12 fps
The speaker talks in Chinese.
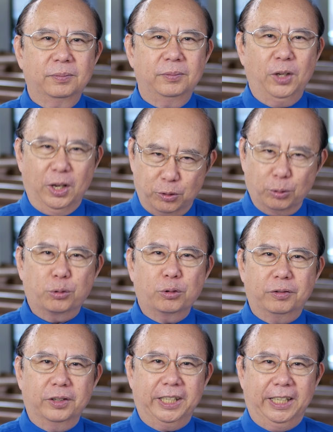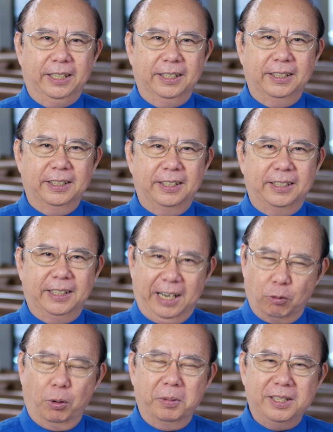愿主祝福你，
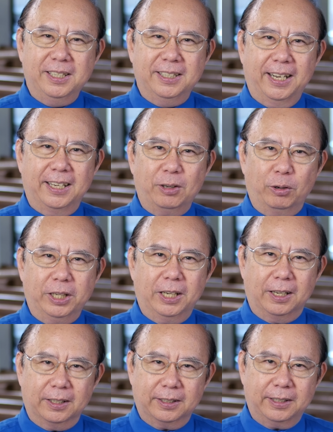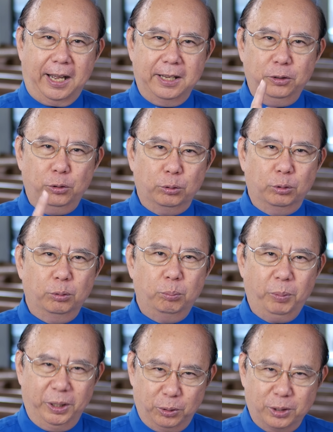让我们今天有一个单独
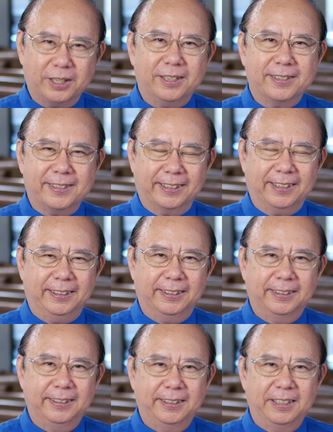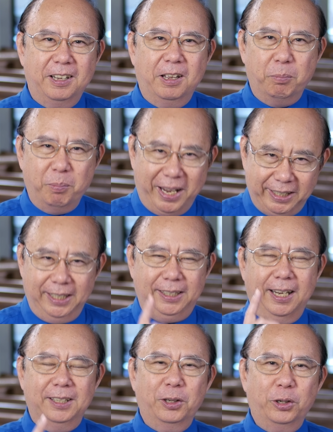面对神的时刻，每一
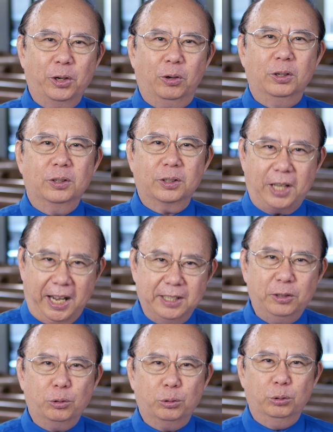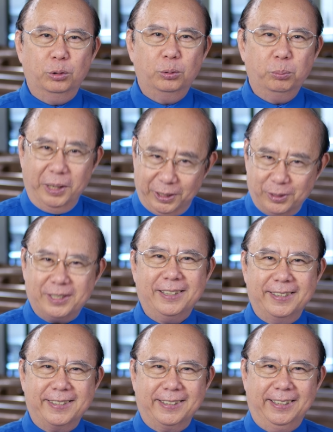天都有单独面对神
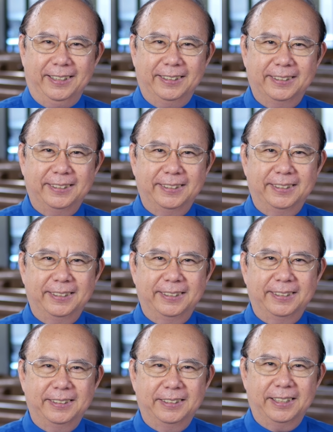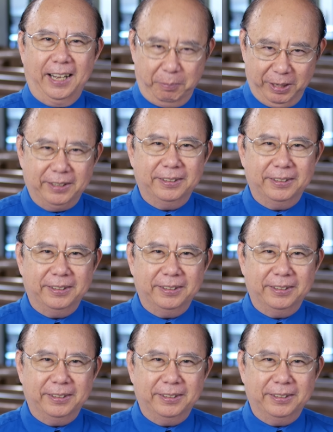的时刻。阿们。